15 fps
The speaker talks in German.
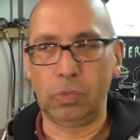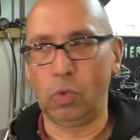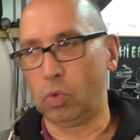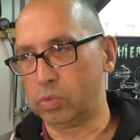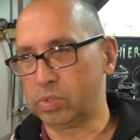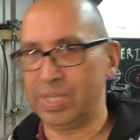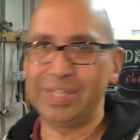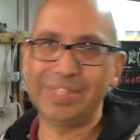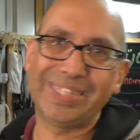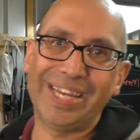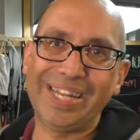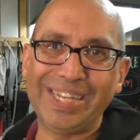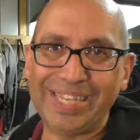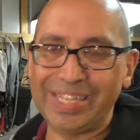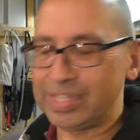Und ganz
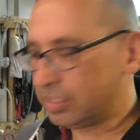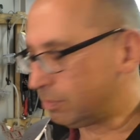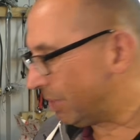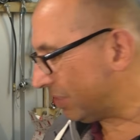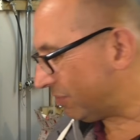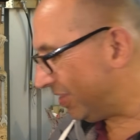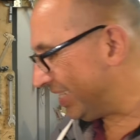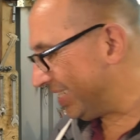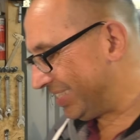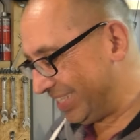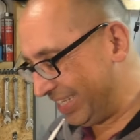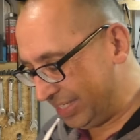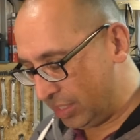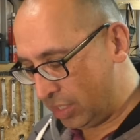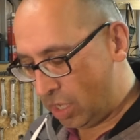ehrlich, das macht wenig
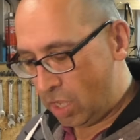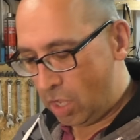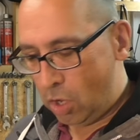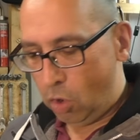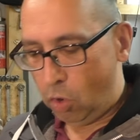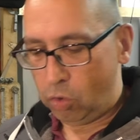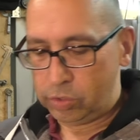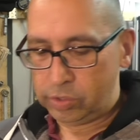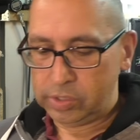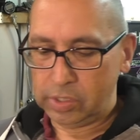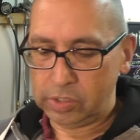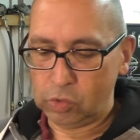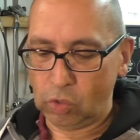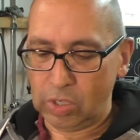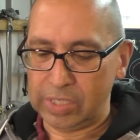Sinn. Und
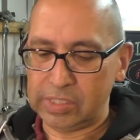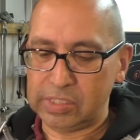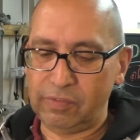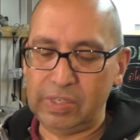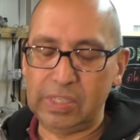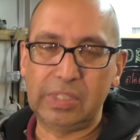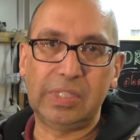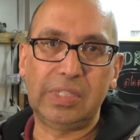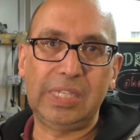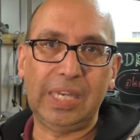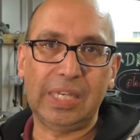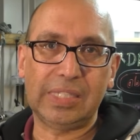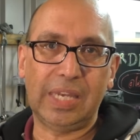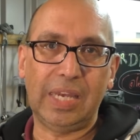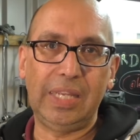äh, so kannst du wenigstens
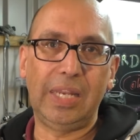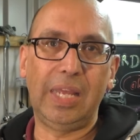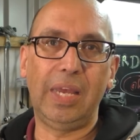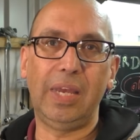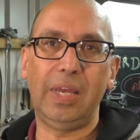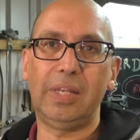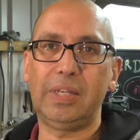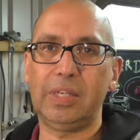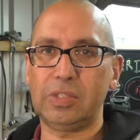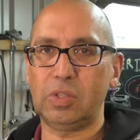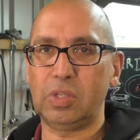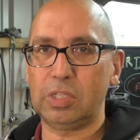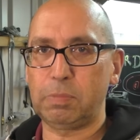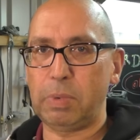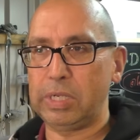sicher sein, dass
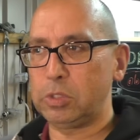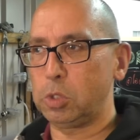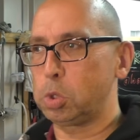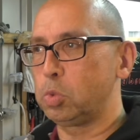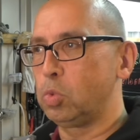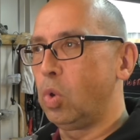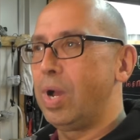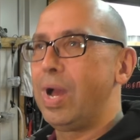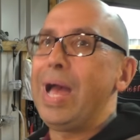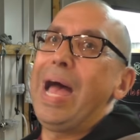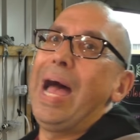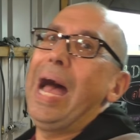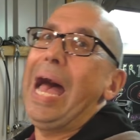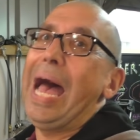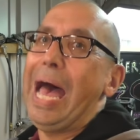du das praktisch nur
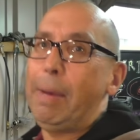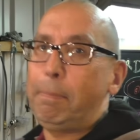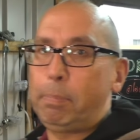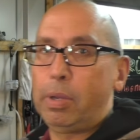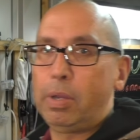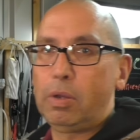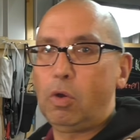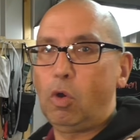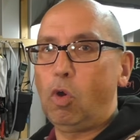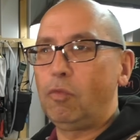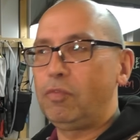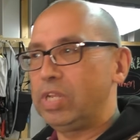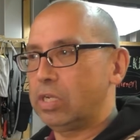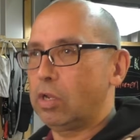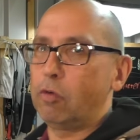ab
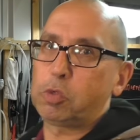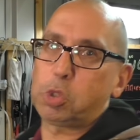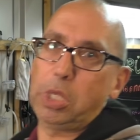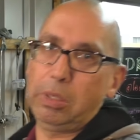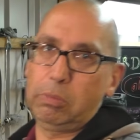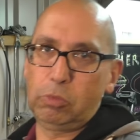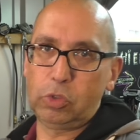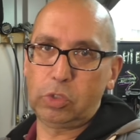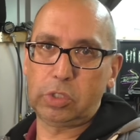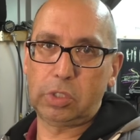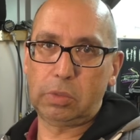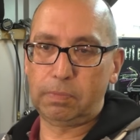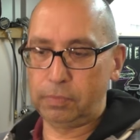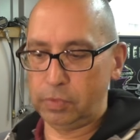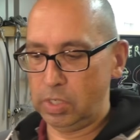und wieder draufstecken
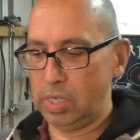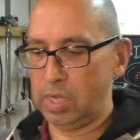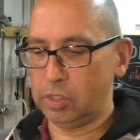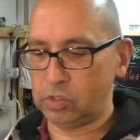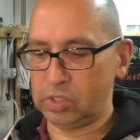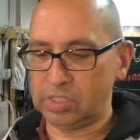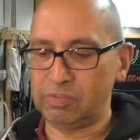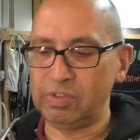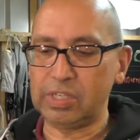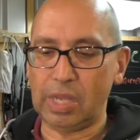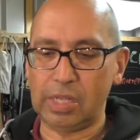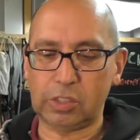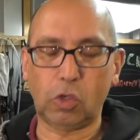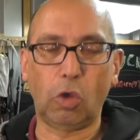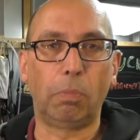müsst. Ne? Also das wird
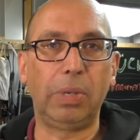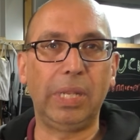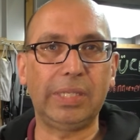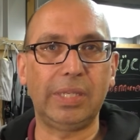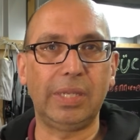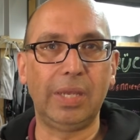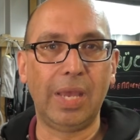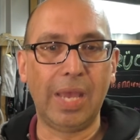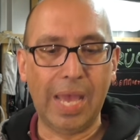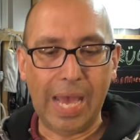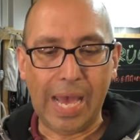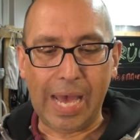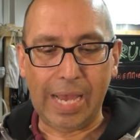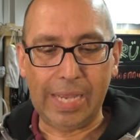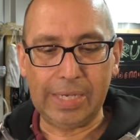als komplette
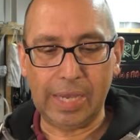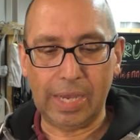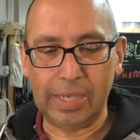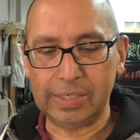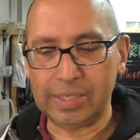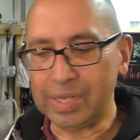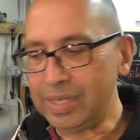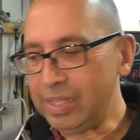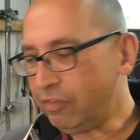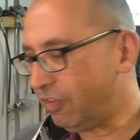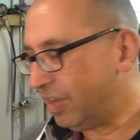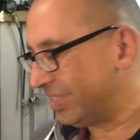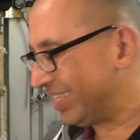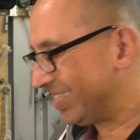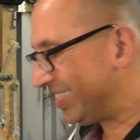Einheit geliefert.